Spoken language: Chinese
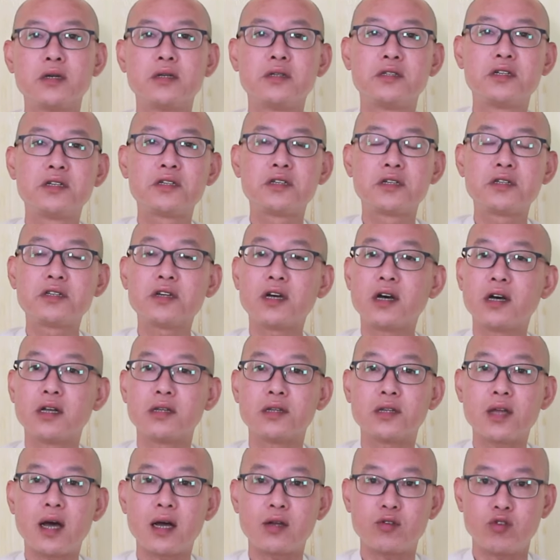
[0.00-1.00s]
其实这
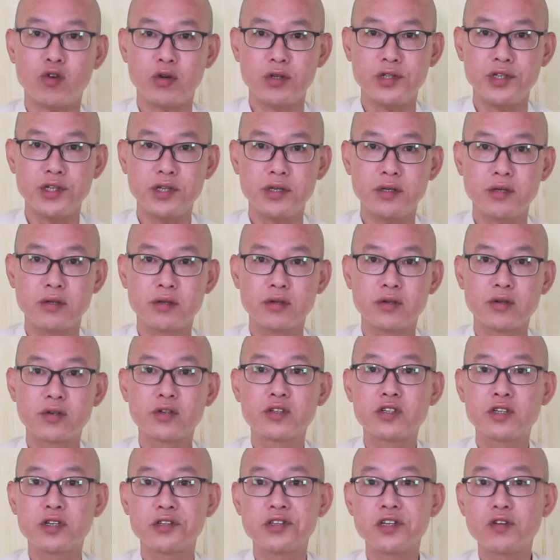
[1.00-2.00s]
很大原因
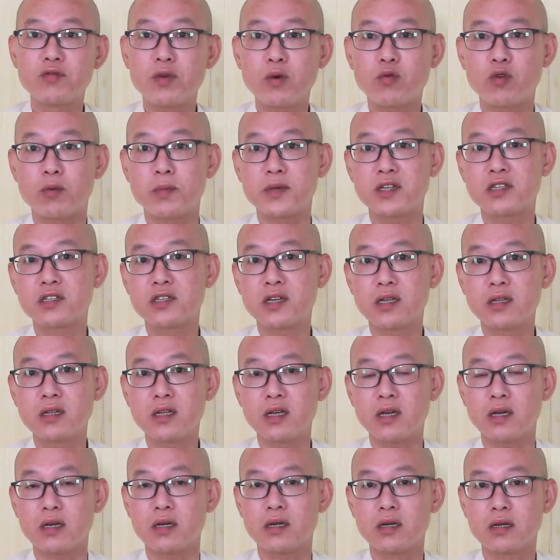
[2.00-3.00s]
是因为我们身
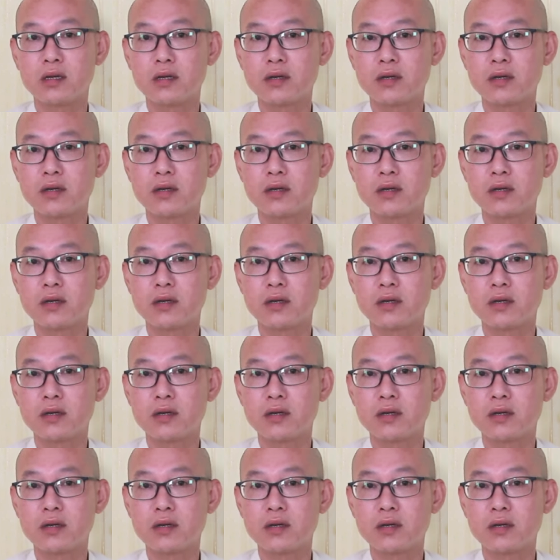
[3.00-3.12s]
体